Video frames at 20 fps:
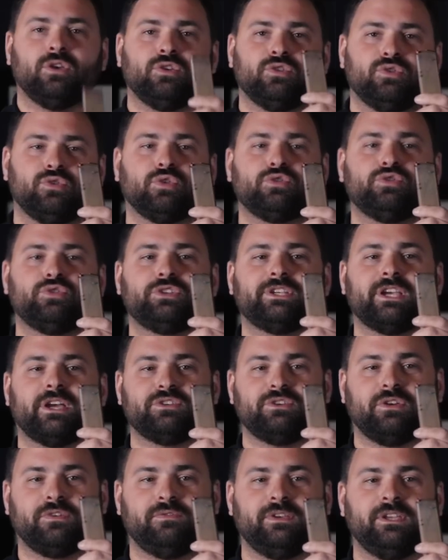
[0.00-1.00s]
Sur ce
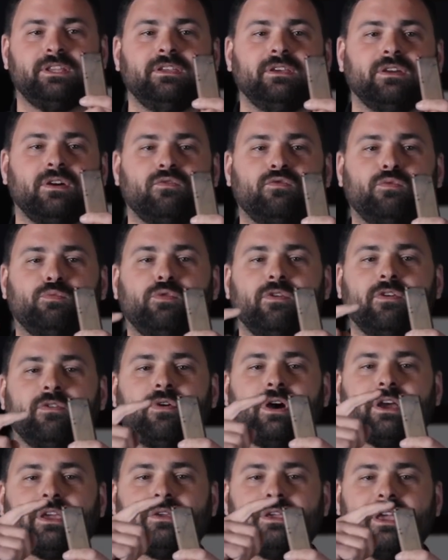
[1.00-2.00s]
chargeur vide, vous pouvez
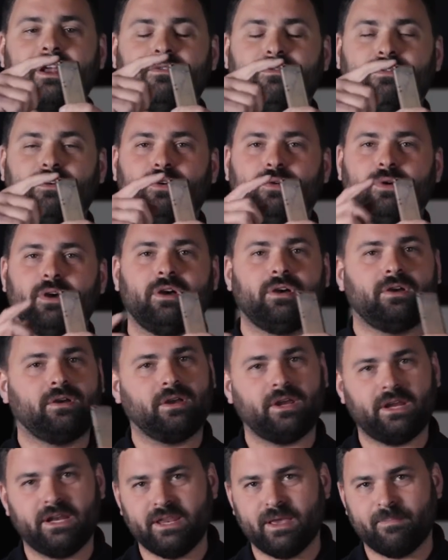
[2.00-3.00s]
voir qu'il y a le follower,
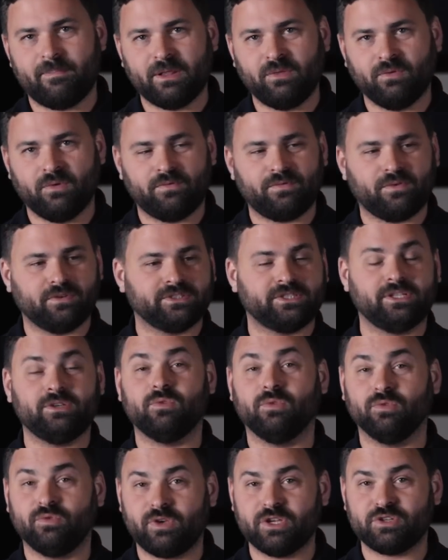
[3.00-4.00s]
il n'y a pas de nom français,
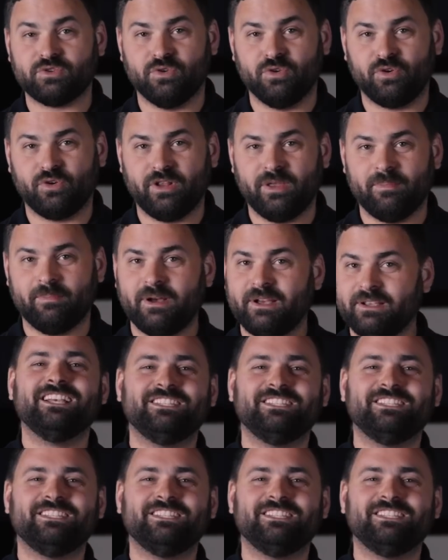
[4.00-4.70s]
ou en tout cas je ne le connais pas.